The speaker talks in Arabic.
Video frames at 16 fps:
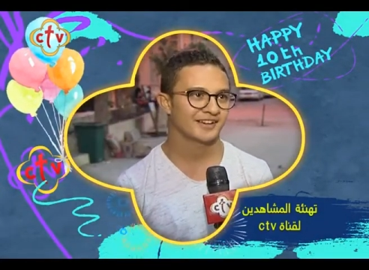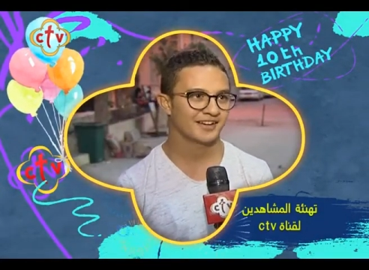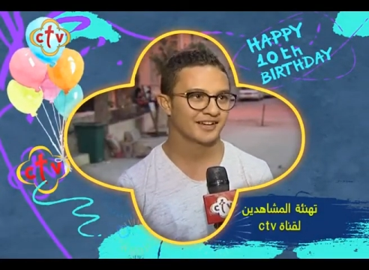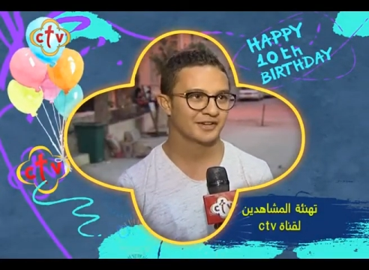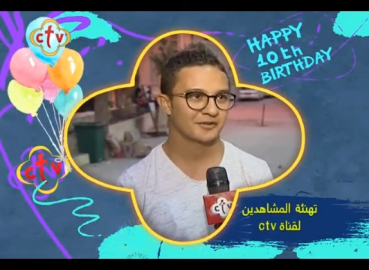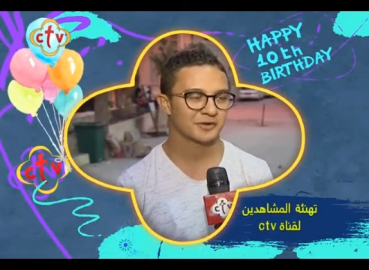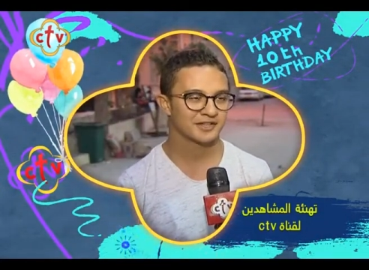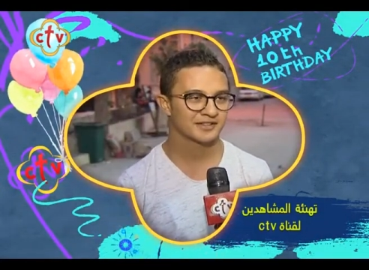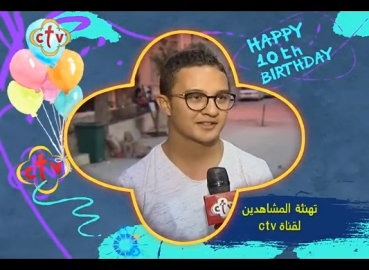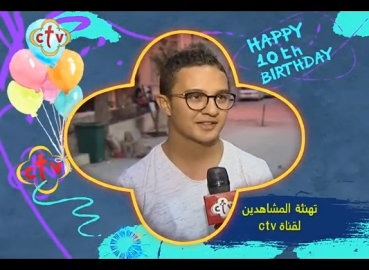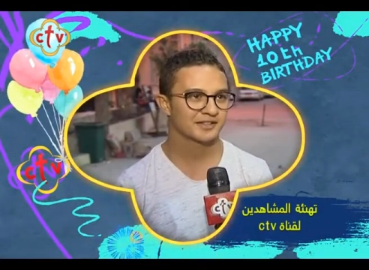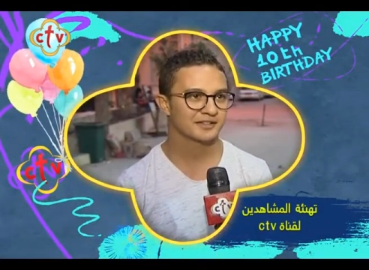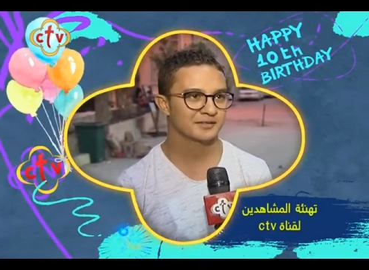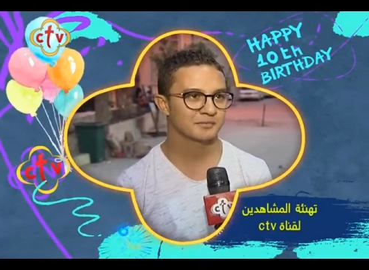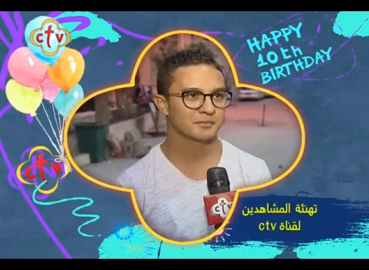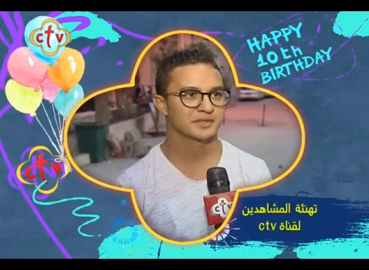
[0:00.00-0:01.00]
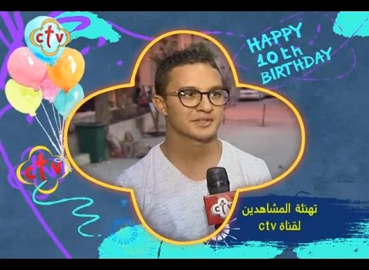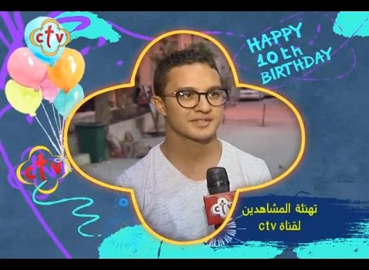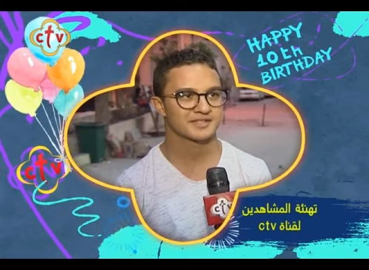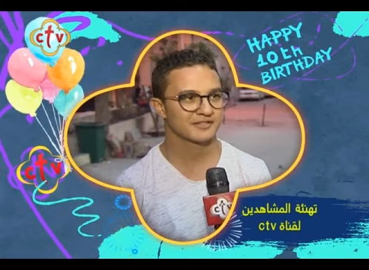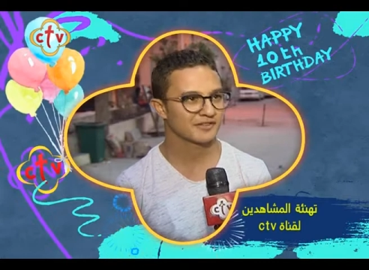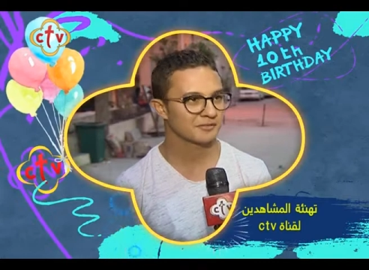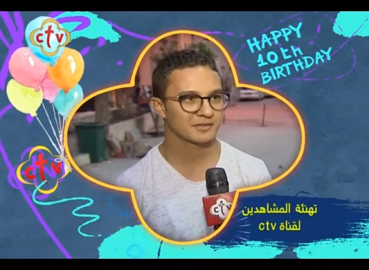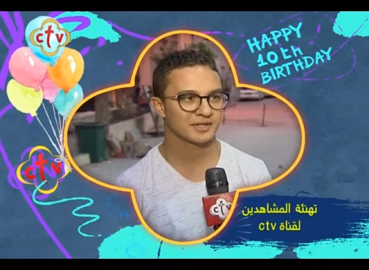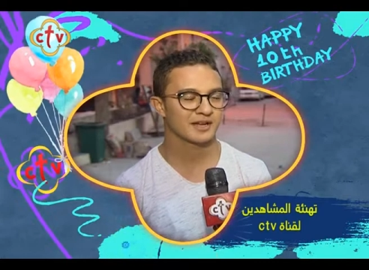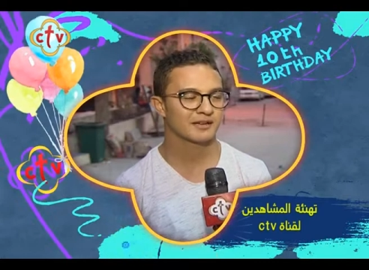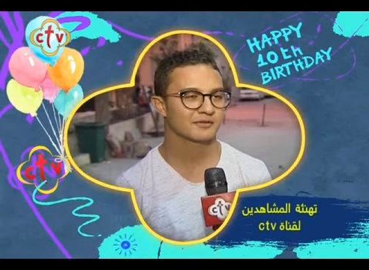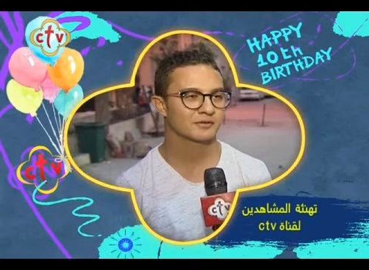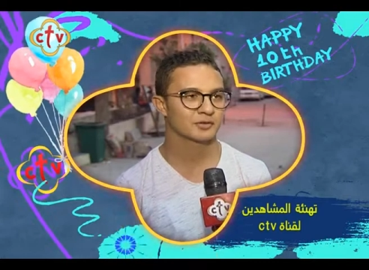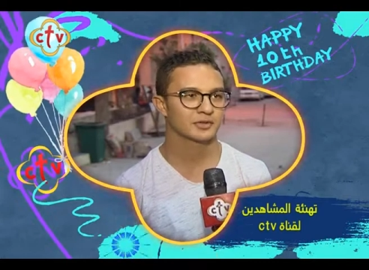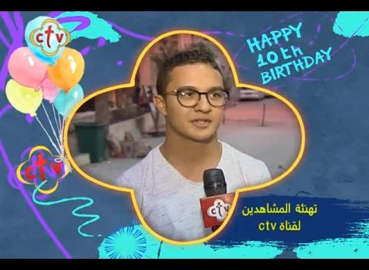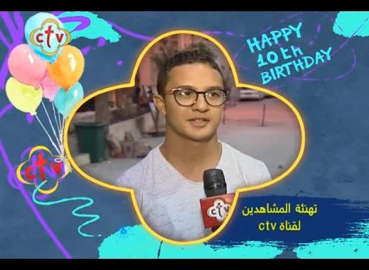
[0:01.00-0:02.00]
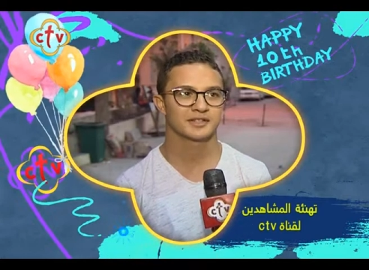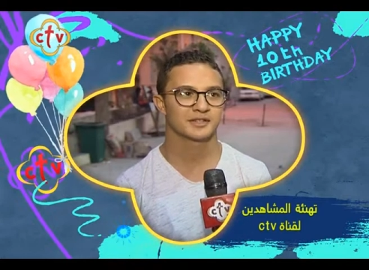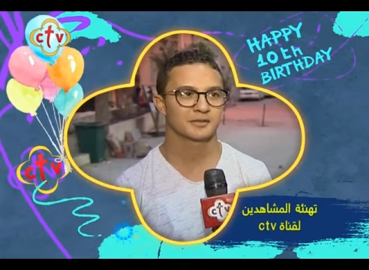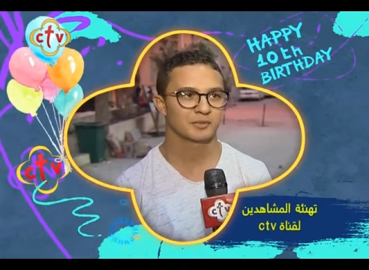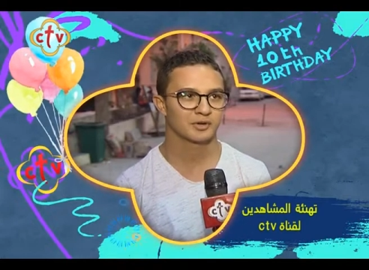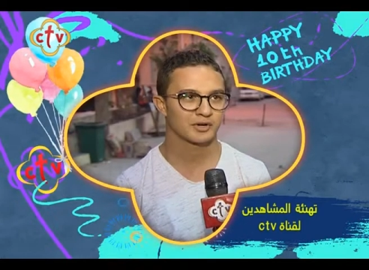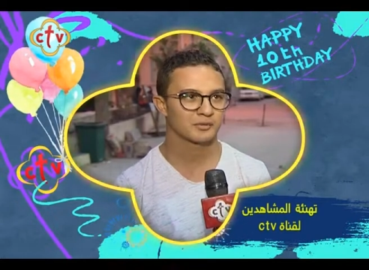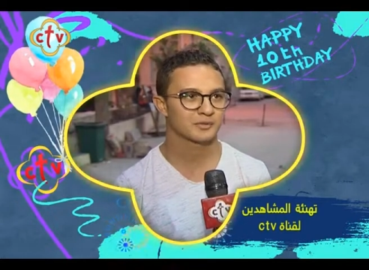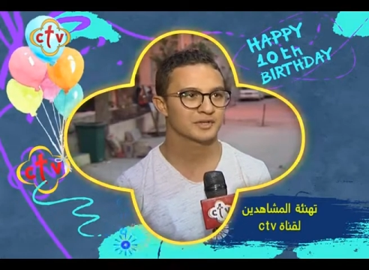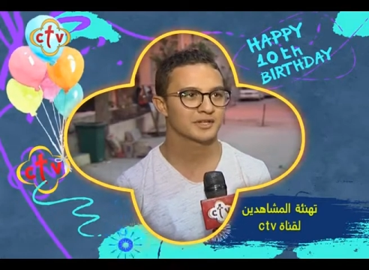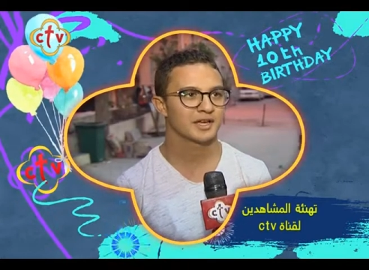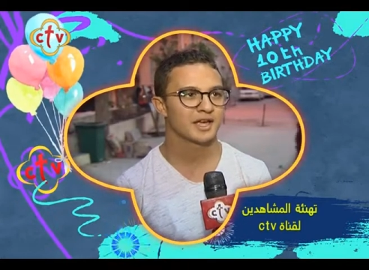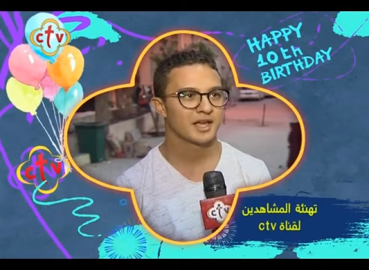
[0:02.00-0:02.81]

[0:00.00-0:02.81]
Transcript: حلوه جدا بنستفاد منها في كل برامج